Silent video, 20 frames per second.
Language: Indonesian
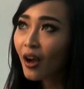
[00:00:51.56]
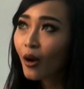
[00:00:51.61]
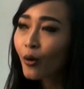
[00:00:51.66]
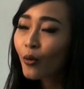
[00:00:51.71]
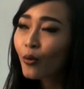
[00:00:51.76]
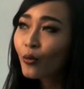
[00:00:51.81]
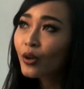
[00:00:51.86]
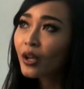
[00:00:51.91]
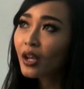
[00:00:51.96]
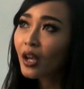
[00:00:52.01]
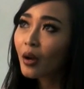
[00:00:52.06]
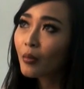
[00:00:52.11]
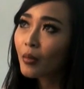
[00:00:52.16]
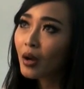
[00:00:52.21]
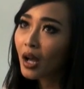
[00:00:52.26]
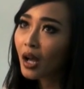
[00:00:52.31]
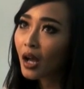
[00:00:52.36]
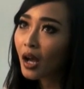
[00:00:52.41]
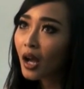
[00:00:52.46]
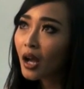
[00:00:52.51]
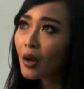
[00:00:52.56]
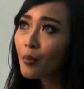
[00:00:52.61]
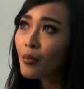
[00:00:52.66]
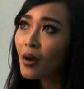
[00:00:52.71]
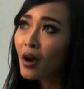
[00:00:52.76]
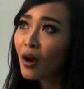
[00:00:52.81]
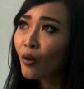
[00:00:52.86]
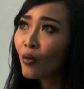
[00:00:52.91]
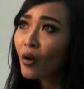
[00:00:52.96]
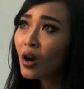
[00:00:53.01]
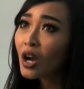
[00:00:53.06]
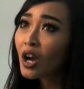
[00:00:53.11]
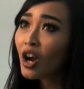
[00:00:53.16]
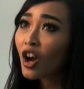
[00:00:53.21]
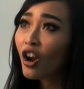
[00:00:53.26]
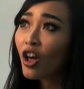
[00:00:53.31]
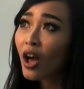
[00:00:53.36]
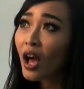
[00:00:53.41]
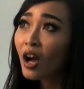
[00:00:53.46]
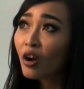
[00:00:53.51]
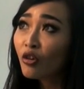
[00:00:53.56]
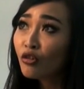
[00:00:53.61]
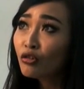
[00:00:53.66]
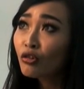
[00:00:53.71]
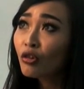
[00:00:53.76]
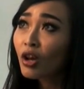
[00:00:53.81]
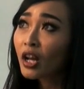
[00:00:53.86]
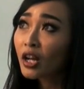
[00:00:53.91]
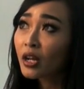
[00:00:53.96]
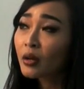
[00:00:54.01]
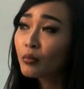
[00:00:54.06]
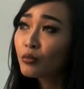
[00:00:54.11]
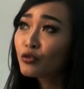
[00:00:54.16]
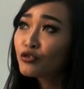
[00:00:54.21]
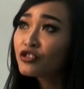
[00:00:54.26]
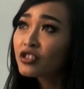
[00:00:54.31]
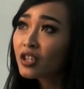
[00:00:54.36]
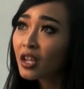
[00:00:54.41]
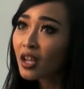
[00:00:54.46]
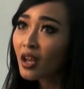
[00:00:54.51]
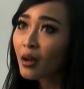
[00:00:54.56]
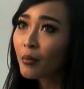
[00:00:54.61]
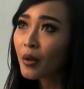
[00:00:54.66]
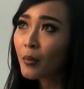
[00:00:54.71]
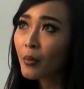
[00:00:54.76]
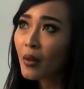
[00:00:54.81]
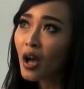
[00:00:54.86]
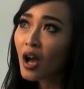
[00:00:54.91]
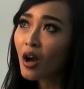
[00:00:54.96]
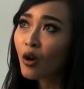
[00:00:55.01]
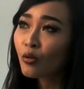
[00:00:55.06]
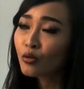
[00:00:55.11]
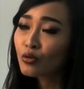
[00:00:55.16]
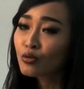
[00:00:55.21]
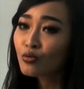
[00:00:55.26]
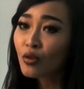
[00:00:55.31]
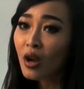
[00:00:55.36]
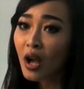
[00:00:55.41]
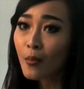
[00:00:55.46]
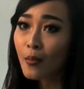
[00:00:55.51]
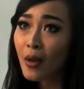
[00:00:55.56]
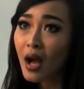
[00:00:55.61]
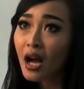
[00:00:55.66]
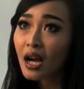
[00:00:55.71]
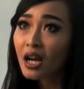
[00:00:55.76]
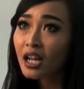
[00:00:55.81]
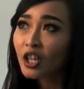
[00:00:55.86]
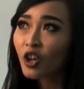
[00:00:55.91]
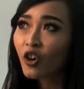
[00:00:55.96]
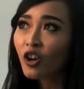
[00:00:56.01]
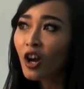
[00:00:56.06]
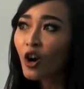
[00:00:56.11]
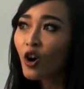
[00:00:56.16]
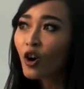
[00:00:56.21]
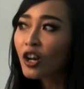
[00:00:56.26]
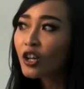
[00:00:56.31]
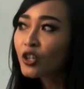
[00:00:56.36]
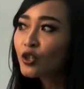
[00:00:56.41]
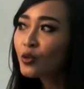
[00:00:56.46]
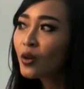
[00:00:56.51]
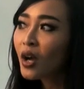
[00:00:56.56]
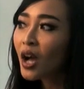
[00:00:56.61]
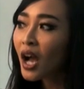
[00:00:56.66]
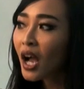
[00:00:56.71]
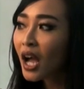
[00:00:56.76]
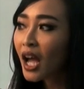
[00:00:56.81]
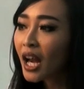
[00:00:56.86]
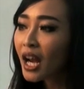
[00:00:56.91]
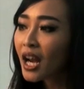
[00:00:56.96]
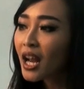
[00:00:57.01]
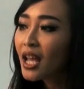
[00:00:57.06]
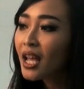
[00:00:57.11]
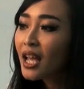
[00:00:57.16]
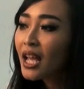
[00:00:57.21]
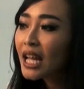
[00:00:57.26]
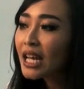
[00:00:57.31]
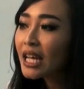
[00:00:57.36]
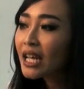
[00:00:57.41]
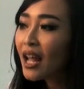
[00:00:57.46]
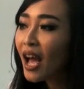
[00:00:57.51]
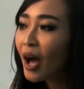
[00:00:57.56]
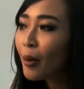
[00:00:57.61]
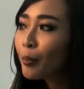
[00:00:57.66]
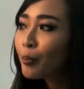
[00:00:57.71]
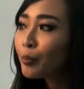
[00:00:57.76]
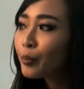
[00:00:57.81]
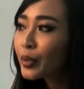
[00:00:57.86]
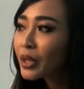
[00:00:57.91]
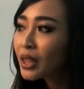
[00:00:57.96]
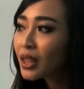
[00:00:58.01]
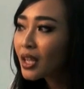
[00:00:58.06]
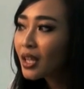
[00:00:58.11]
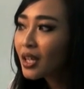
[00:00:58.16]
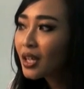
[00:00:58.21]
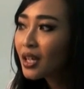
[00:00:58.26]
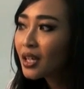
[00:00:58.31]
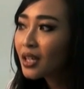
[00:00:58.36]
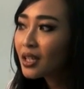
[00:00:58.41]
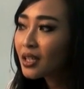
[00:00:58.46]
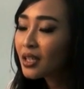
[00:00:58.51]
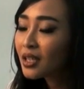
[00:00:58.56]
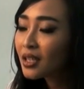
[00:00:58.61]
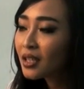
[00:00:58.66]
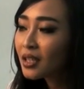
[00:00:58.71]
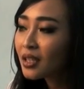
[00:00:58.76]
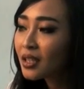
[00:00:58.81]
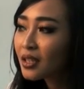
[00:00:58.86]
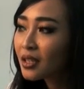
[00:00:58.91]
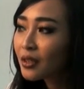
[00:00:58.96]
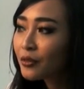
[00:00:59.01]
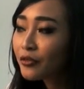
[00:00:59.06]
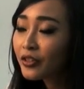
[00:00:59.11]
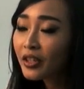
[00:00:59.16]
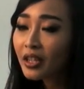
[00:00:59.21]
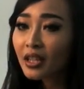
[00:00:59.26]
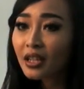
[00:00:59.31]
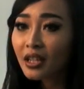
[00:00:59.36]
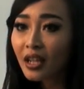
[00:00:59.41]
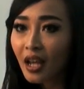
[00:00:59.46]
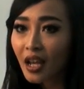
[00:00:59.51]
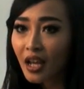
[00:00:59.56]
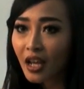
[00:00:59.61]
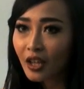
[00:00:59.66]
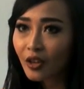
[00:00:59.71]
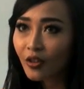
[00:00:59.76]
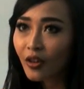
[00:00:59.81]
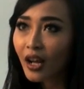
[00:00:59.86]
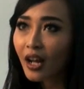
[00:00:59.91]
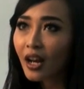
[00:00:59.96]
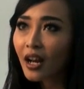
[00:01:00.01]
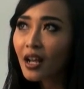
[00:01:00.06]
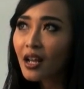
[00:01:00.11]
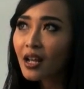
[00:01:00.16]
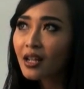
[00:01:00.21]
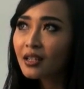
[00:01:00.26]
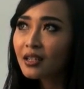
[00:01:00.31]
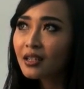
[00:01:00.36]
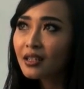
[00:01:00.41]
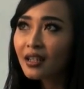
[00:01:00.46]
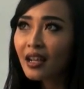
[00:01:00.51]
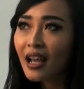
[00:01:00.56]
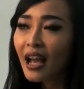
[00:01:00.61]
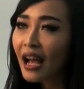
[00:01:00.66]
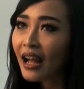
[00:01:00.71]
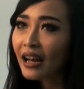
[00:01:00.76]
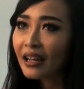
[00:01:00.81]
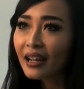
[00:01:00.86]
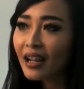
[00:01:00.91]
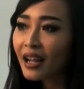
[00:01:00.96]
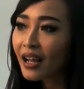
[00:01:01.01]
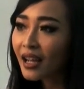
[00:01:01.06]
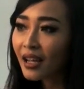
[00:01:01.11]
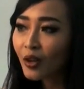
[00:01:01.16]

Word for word: aku yang menganggap bahwa kalau aku ngeluarin musik yang memang aku suka banget orang-orang juga akan dapet uh, feelnya gitu karena nggak ada